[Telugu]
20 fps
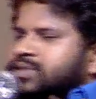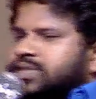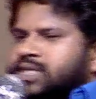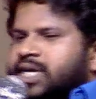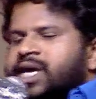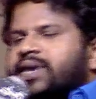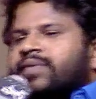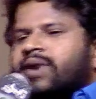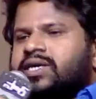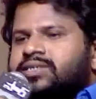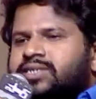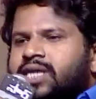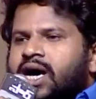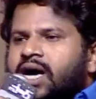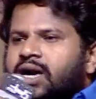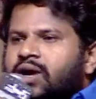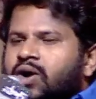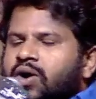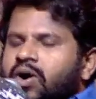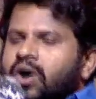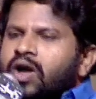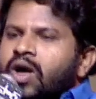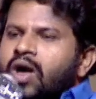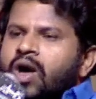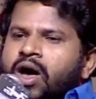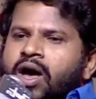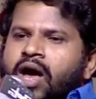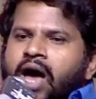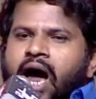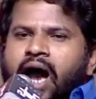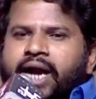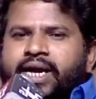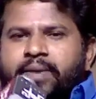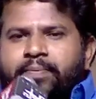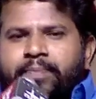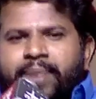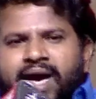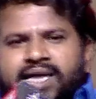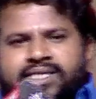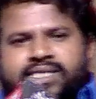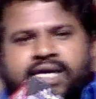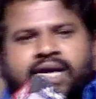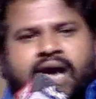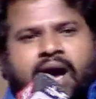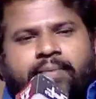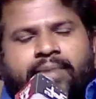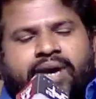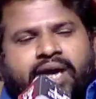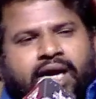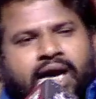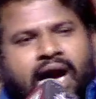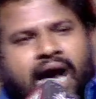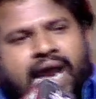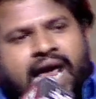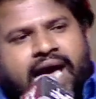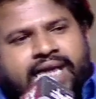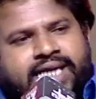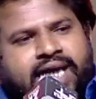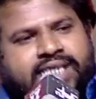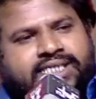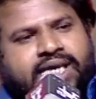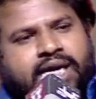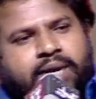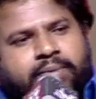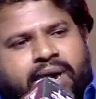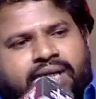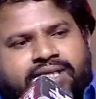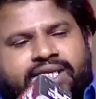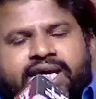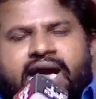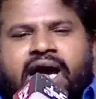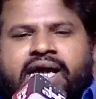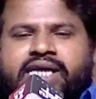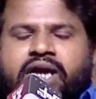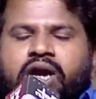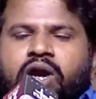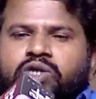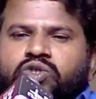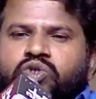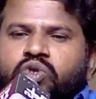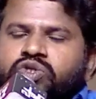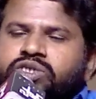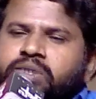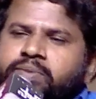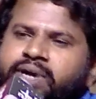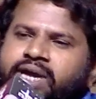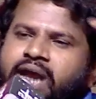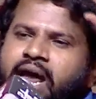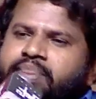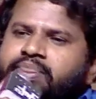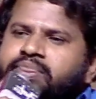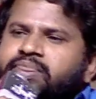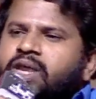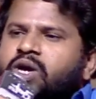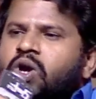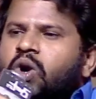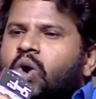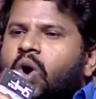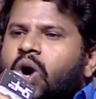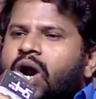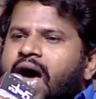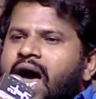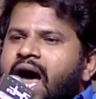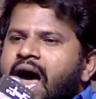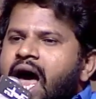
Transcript: శ్రీనివాస్ గారు అంటే బేసిక్గా మీరు కలేజే సినిమా థియేటర్లో చూసి మీరు అందరూ కూడా